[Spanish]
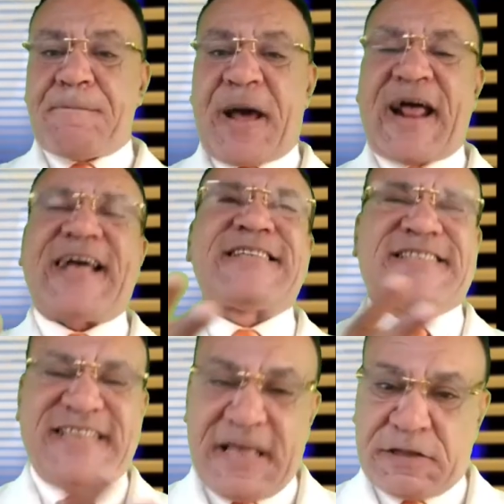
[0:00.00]
Para que
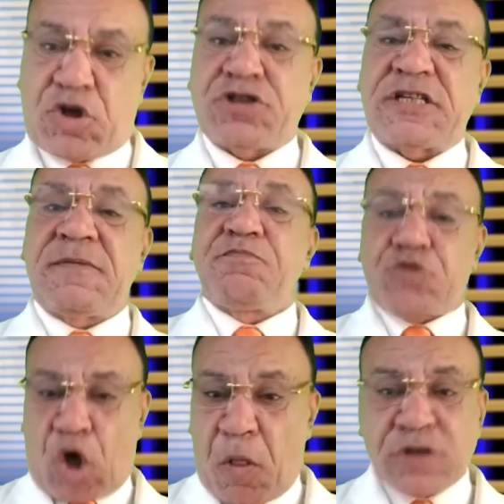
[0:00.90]
sí, entonces
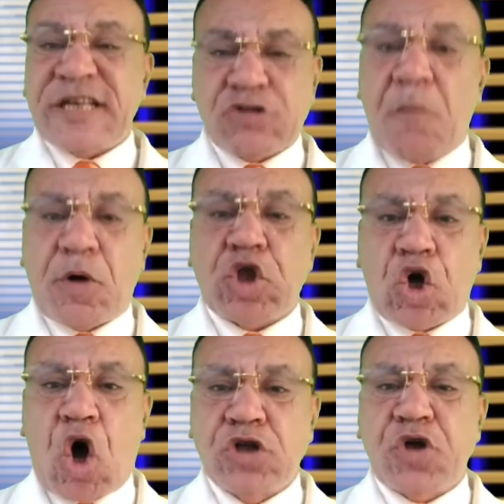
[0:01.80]
todos esos
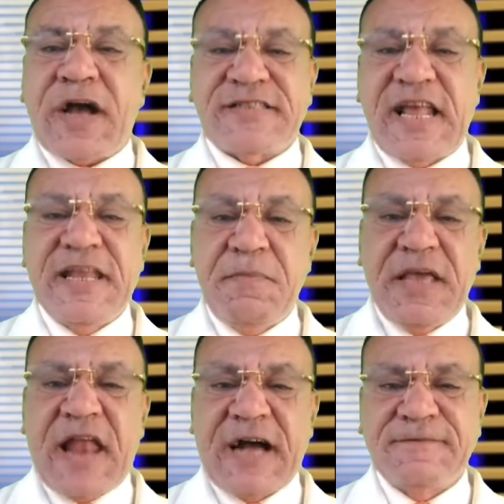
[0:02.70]
motoconchos que se
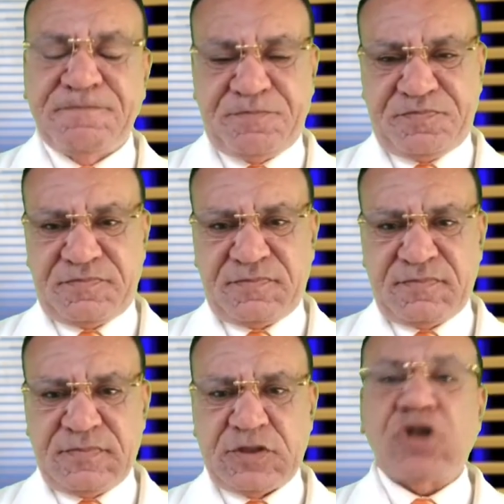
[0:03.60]
eliminan,
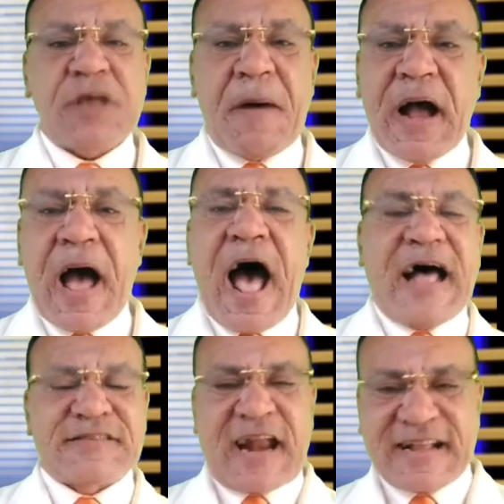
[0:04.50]
entonces van a
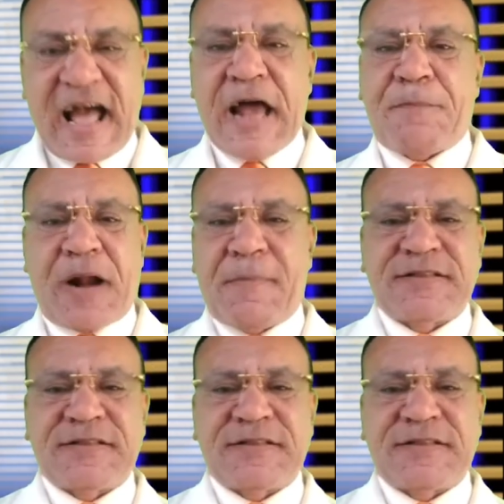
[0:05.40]
atracar para